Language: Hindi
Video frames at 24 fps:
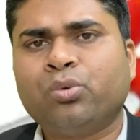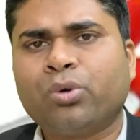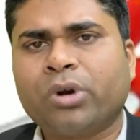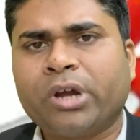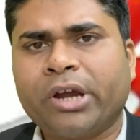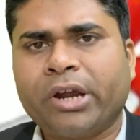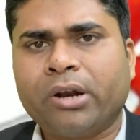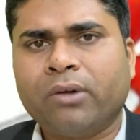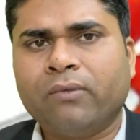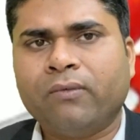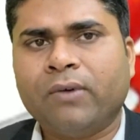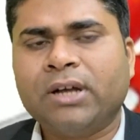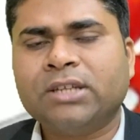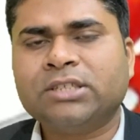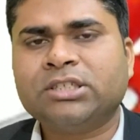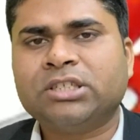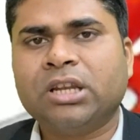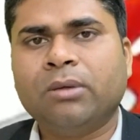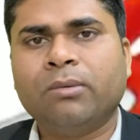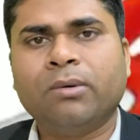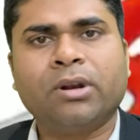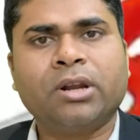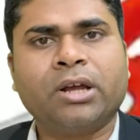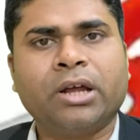थोड़ा एडवांस
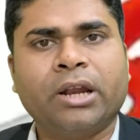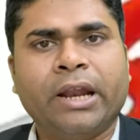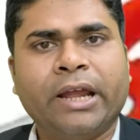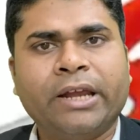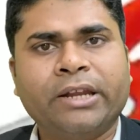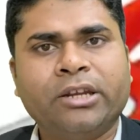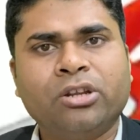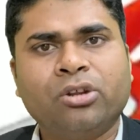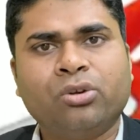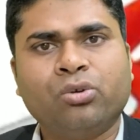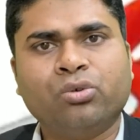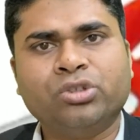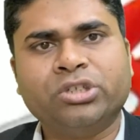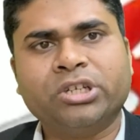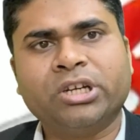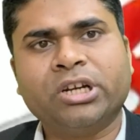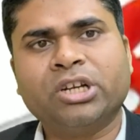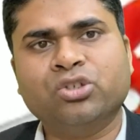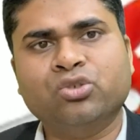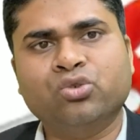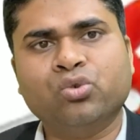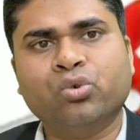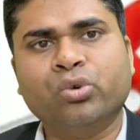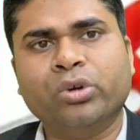लेवल का लाइटर हो
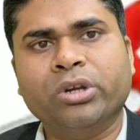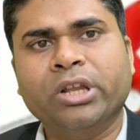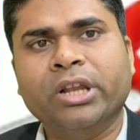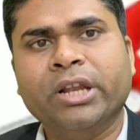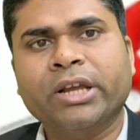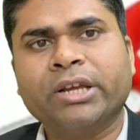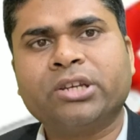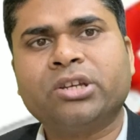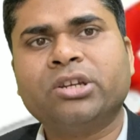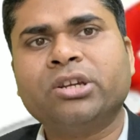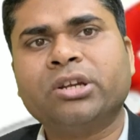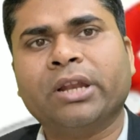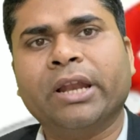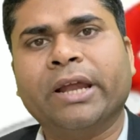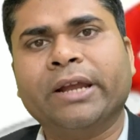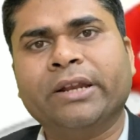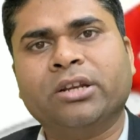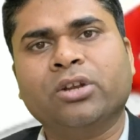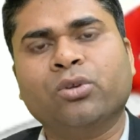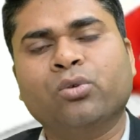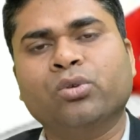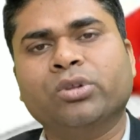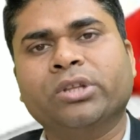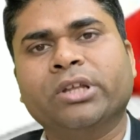जाएगा जो इलेक्ट्रिक
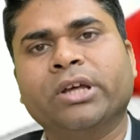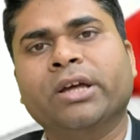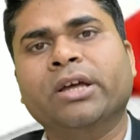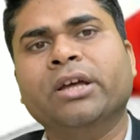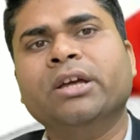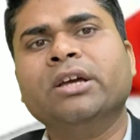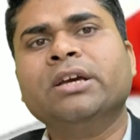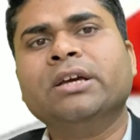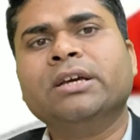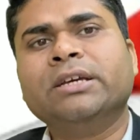लाइटर होता है